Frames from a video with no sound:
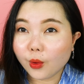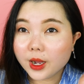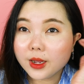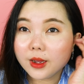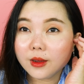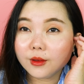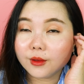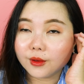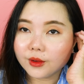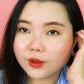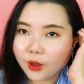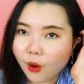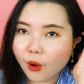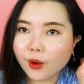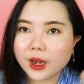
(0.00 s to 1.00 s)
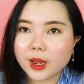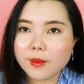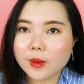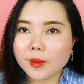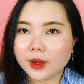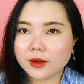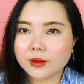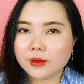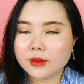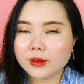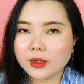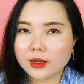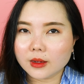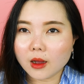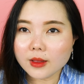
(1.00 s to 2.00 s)
ý nữa thôi để mà mọi
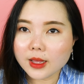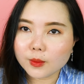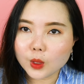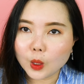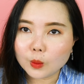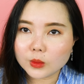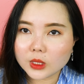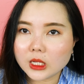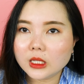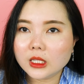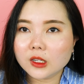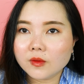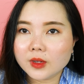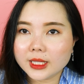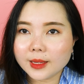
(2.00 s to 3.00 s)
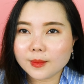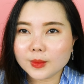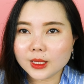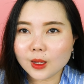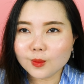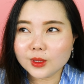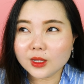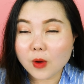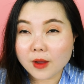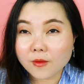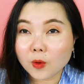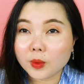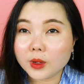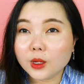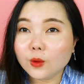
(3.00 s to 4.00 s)
người à, có thêm thông tin trong việc chăm sóc sức khỏe
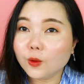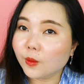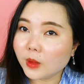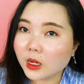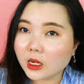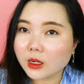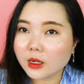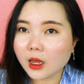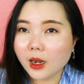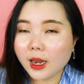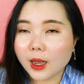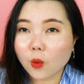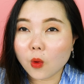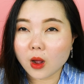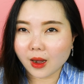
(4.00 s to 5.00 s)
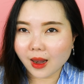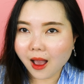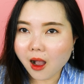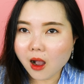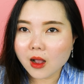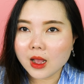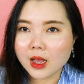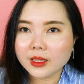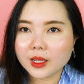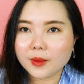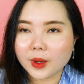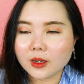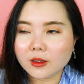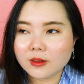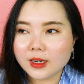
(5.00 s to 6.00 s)
vùng kính của mình đó là quần lót thì
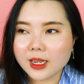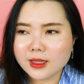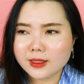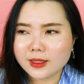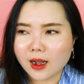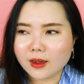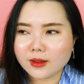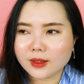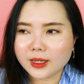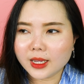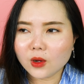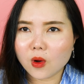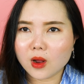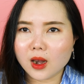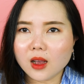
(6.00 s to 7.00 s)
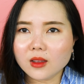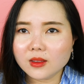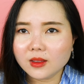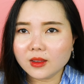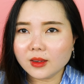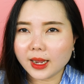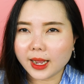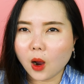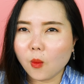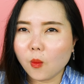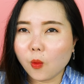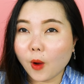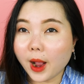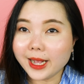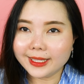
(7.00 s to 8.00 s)
mọi người nên chọn những cái quần lót thứ nhất là
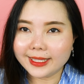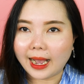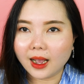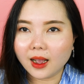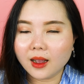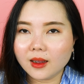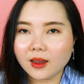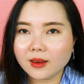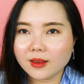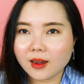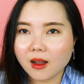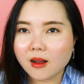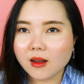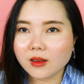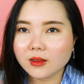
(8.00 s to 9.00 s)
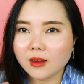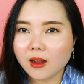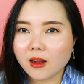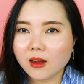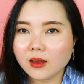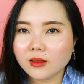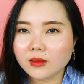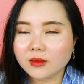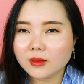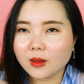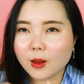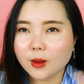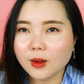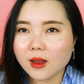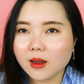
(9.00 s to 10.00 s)
không quá chặt nó nó
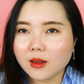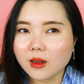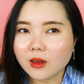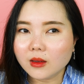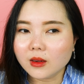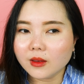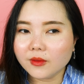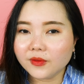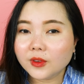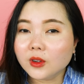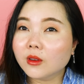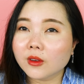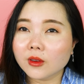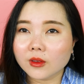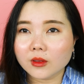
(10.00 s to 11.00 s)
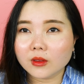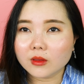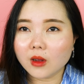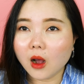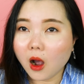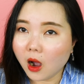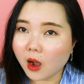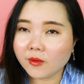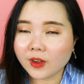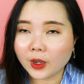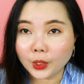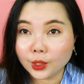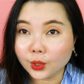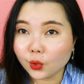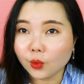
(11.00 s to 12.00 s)
nó nó nó nó vừa ôm
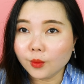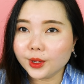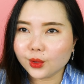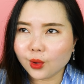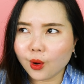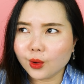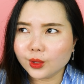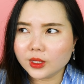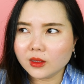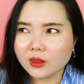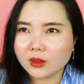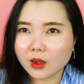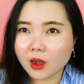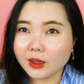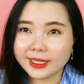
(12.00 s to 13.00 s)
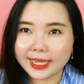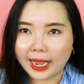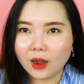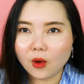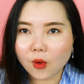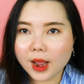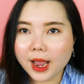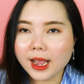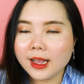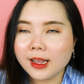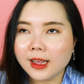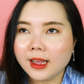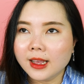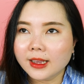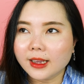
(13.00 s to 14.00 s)
vào người của mình thôi chứ đừng có chặt quá
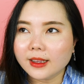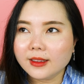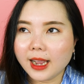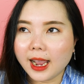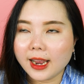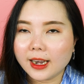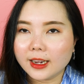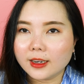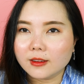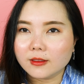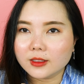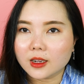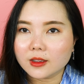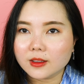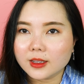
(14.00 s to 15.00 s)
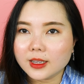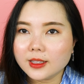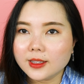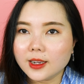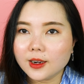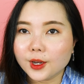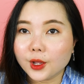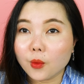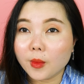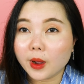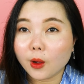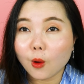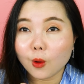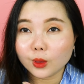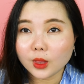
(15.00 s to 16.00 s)
cái thứ hai là lựa chọn những cái chất liệu
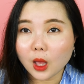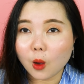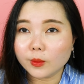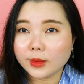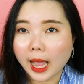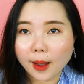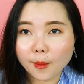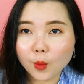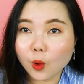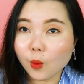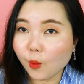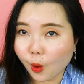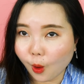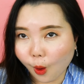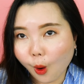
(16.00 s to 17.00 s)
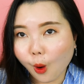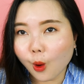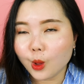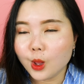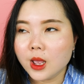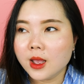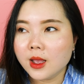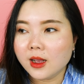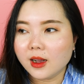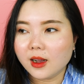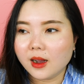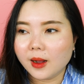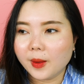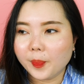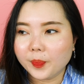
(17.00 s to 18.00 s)
mà cô tông thấm hút mồ hôi
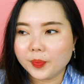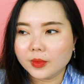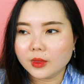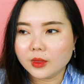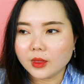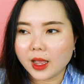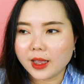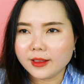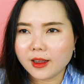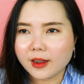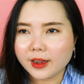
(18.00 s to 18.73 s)
um, để cho